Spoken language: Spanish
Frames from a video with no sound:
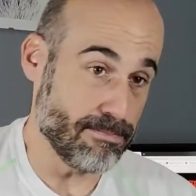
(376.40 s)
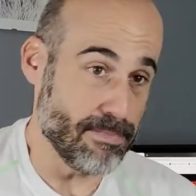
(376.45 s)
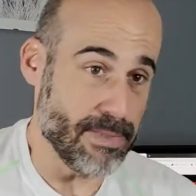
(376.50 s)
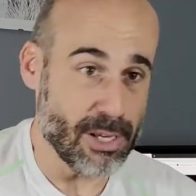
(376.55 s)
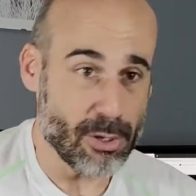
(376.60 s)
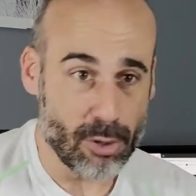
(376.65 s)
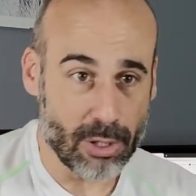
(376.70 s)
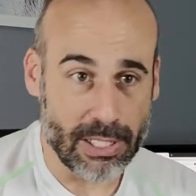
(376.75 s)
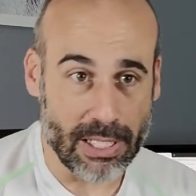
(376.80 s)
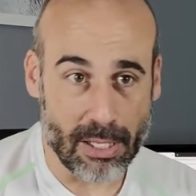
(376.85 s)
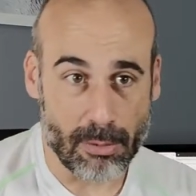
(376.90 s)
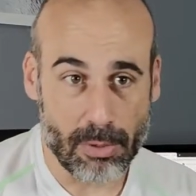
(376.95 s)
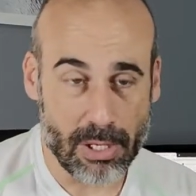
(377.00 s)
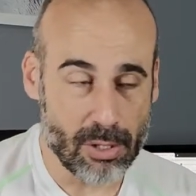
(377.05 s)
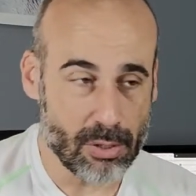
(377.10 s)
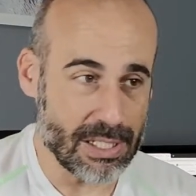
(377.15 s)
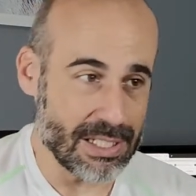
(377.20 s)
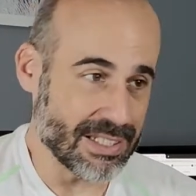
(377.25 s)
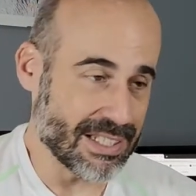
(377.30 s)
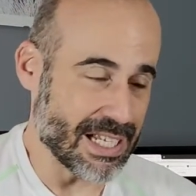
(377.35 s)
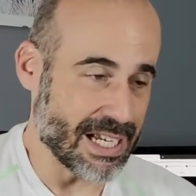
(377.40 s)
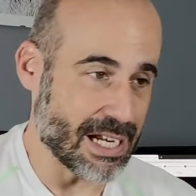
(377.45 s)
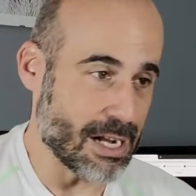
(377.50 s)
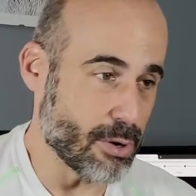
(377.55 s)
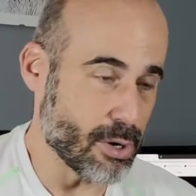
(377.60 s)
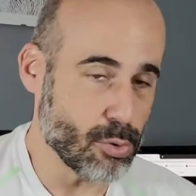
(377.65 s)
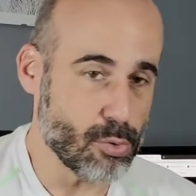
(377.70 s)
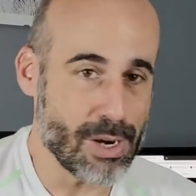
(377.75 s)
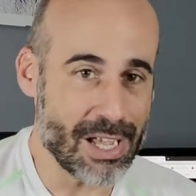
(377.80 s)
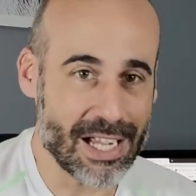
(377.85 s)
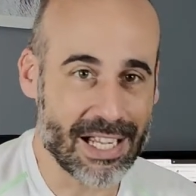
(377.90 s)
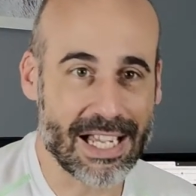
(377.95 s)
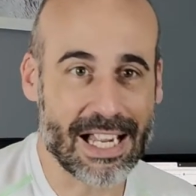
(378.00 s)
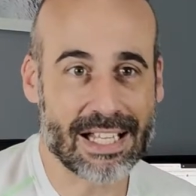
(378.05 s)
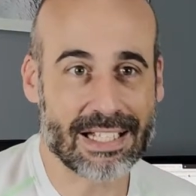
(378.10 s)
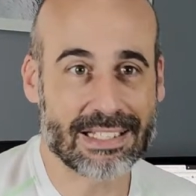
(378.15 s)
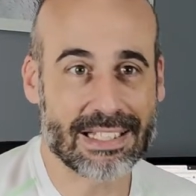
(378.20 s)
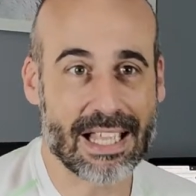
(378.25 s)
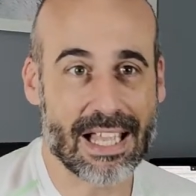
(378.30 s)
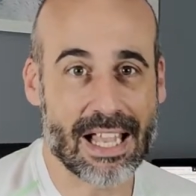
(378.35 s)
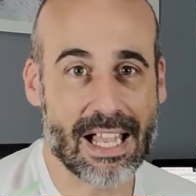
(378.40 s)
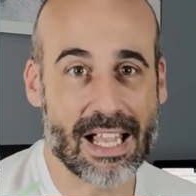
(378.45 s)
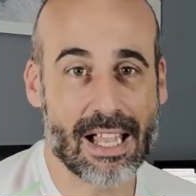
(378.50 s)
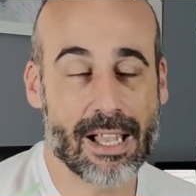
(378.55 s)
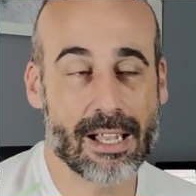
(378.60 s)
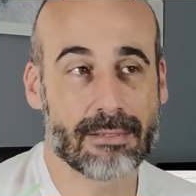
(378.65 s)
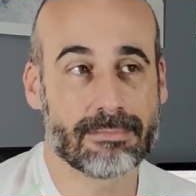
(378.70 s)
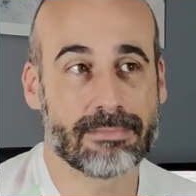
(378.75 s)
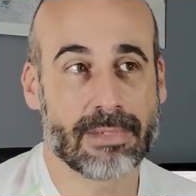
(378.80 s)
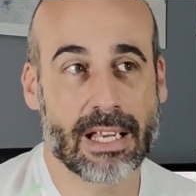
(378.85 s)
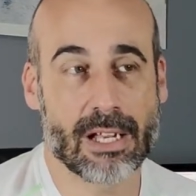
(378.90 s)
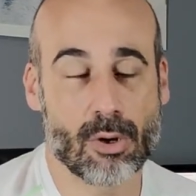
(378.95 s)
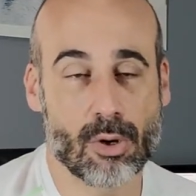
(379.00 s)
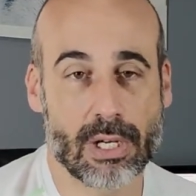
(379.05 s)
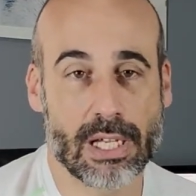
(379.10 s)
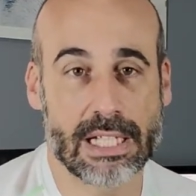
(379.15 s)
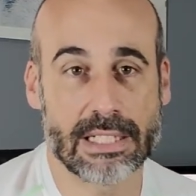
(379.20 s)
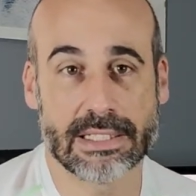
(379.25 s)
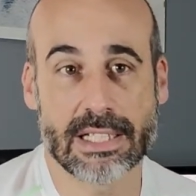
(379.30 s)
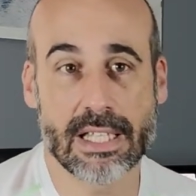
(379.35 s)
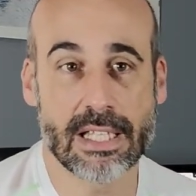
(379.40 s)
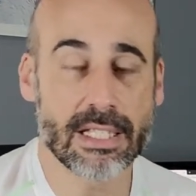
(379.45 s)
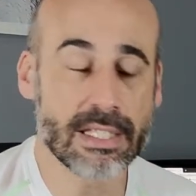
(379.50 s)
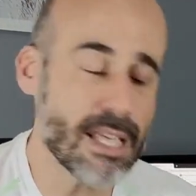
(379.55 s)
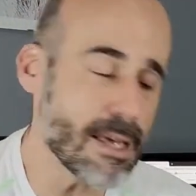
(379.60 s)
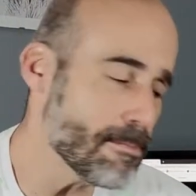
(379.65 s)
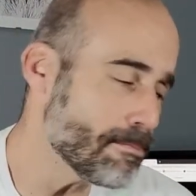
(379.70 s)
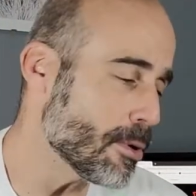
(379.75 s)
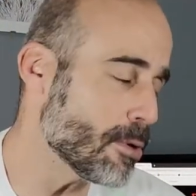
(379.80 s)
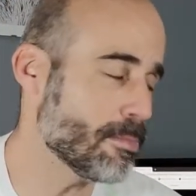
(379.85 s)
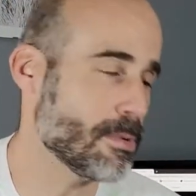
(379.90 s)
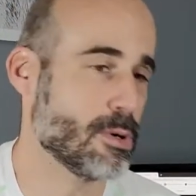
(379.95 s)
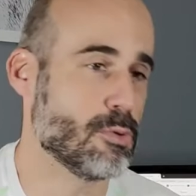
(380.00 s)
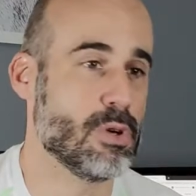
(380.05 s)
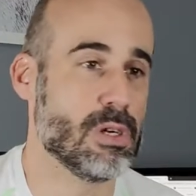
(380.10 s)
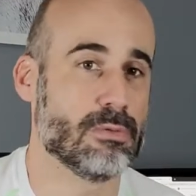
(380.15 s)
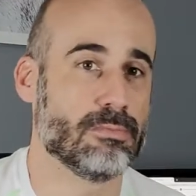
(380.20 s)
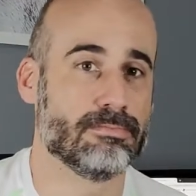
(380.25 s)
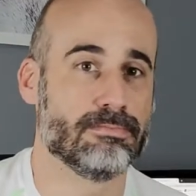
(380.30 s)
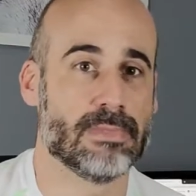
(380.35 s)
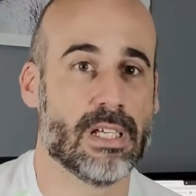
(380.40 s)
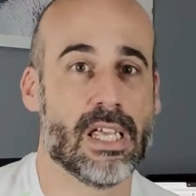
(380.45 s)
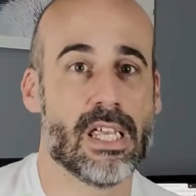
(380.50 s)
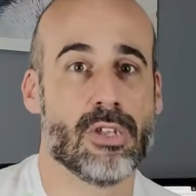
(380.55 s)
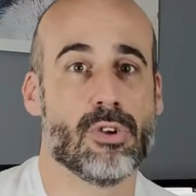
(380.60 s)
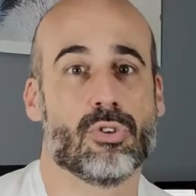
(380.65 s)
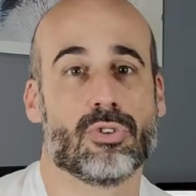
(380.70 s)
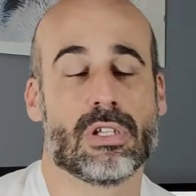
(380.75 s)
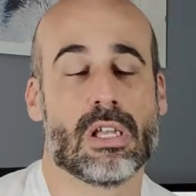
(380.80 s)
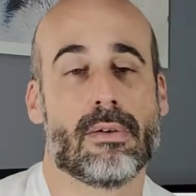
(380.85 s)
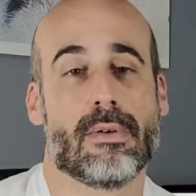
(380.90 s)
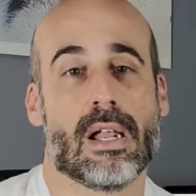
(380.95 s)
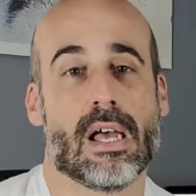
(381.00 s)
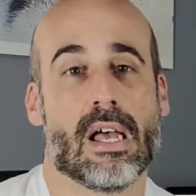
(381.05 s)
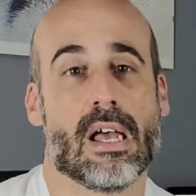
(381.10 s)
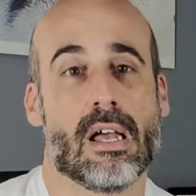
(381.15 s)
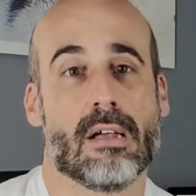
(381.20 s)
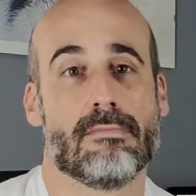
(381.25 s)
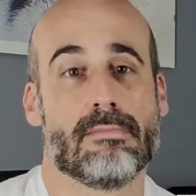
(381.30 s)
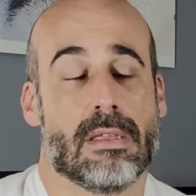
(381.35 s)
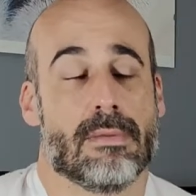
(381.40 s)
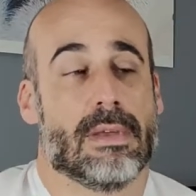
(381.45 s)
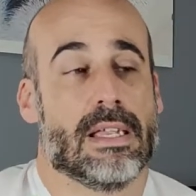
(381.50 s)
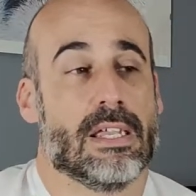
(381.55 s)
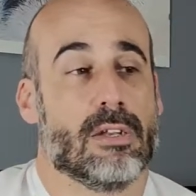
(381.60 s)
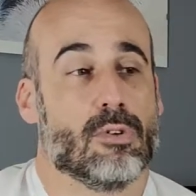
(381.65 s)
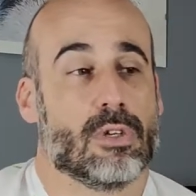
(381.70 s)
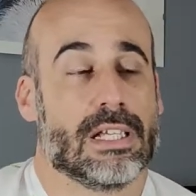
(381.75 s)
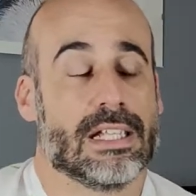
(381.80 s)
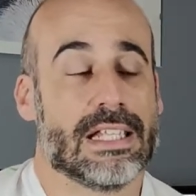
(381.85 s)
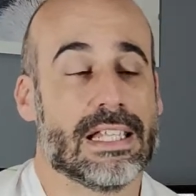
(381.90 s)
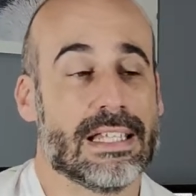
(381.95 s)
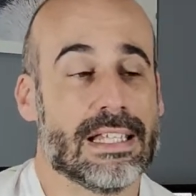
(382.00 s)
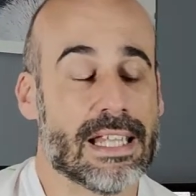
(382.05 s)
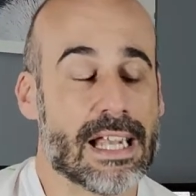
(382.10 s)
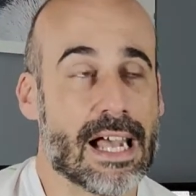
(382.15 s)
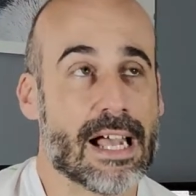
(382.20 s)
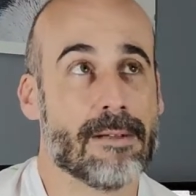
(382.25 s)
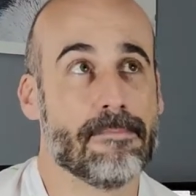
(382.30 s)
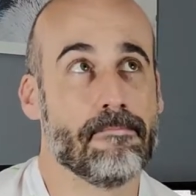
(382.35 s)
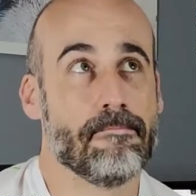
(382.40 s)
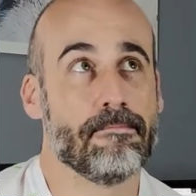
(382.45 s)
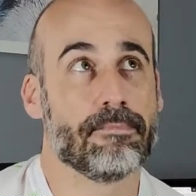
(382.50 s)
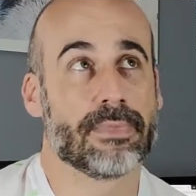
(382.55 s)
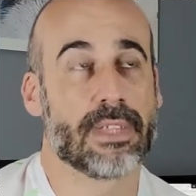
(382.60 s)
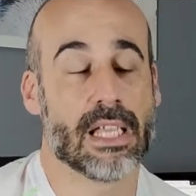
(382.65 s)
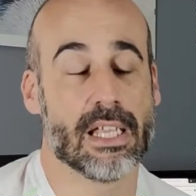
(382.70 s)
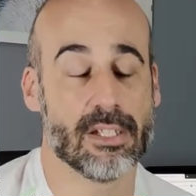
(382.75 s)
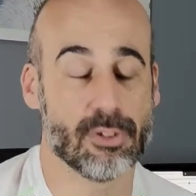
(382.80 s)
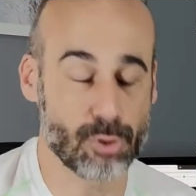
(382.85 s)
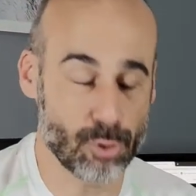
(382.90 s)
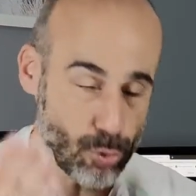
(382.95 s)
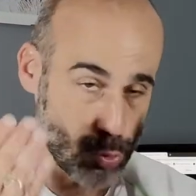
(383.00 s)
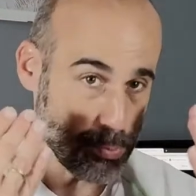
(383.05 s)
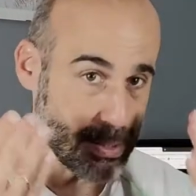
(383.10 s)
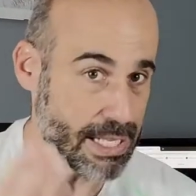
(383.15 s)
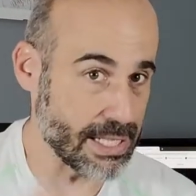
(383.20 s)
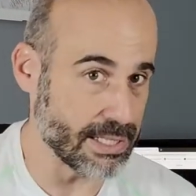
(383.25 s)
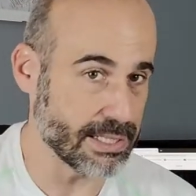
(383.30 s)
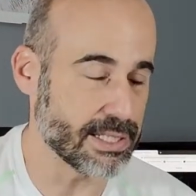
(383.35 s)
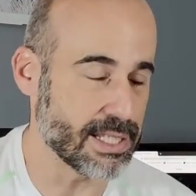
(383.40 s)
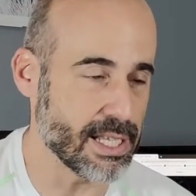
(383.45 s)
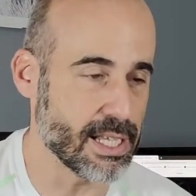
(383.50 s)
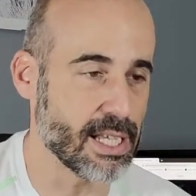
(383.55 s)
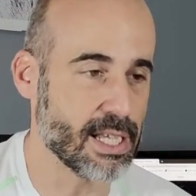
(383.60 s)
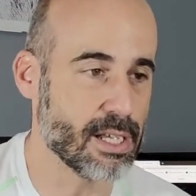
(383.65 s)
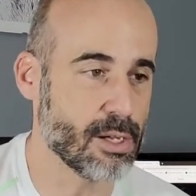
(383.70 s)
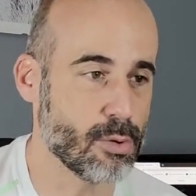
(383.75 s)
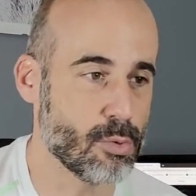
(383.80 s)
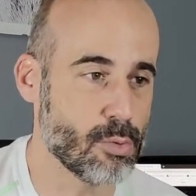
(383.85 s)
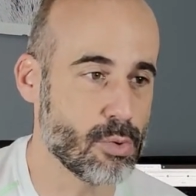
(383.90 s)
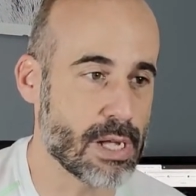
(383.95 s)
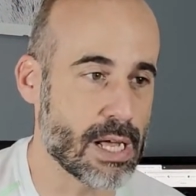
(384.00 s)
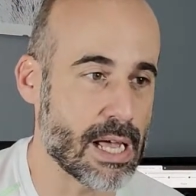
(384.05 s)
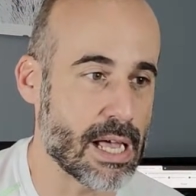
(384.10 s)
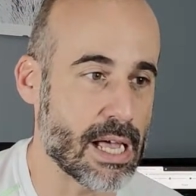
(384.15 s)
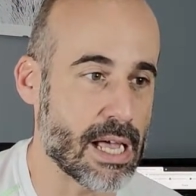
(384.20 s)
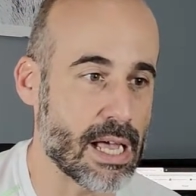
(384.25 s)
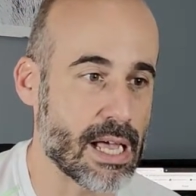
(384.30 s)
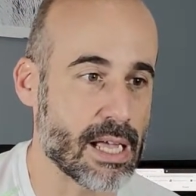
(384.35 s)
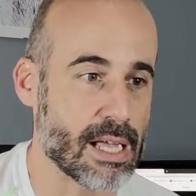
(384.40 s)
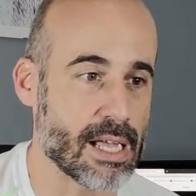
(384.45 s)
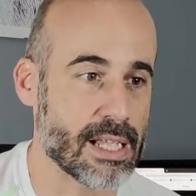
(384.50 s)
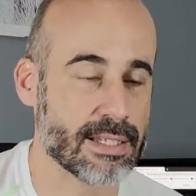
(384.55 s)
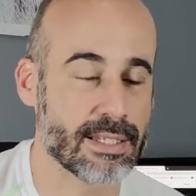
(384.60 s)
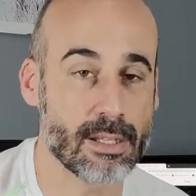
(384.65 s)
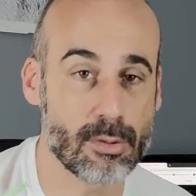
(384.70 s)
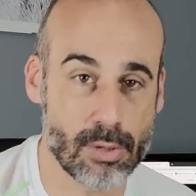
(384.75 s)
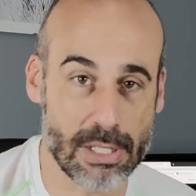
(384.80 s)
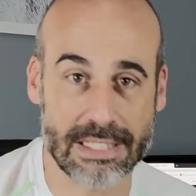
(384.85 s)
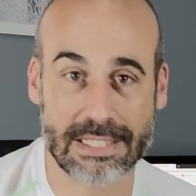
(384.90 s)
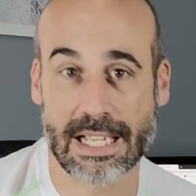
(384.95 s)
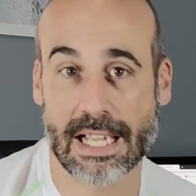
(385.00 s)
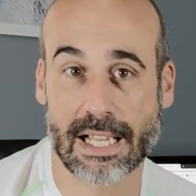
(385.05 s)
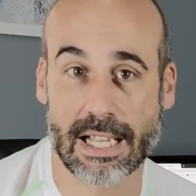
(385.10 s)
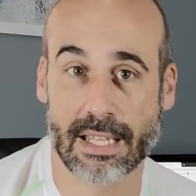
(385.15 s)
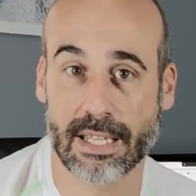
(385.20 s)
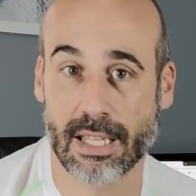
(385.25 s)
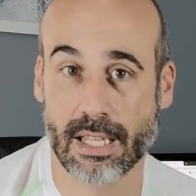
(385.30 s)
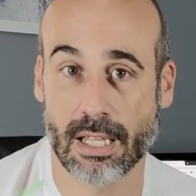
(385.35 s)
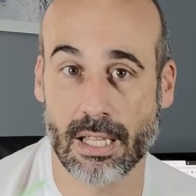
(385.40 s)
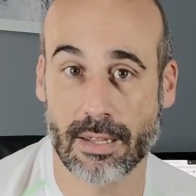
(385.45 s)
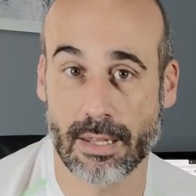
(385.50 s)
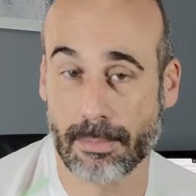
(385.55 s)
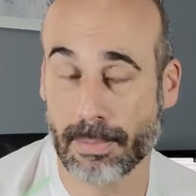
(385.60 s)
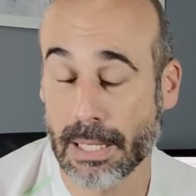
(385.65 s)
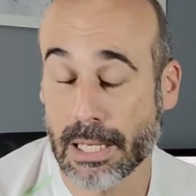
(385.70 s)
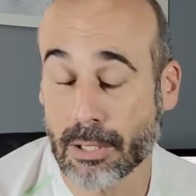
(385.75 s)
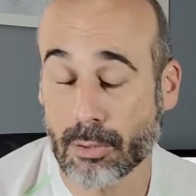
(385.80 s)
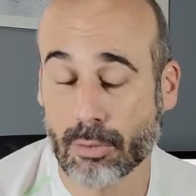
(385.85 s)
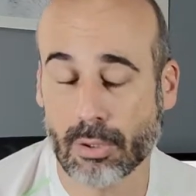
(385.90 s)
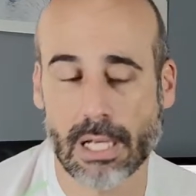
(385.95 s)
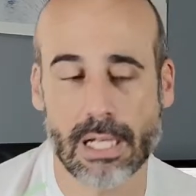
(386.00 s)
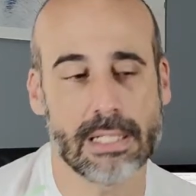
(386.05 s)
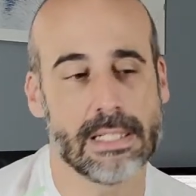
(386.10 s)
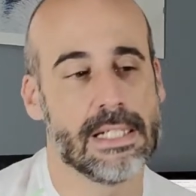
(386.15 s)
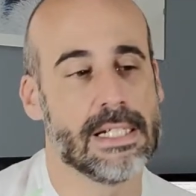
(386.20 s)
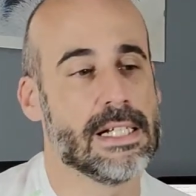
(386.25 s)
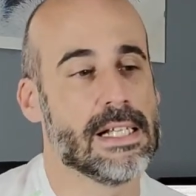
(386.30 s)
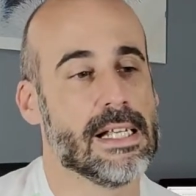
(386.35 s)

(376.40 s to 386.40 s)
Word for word: digo que, bueno, han sacado algunas cartas creo que antes de tiempo, pero bueno, ellos sabrán, me imagino que tendrán en su mente una, hacer una saga de, de películas.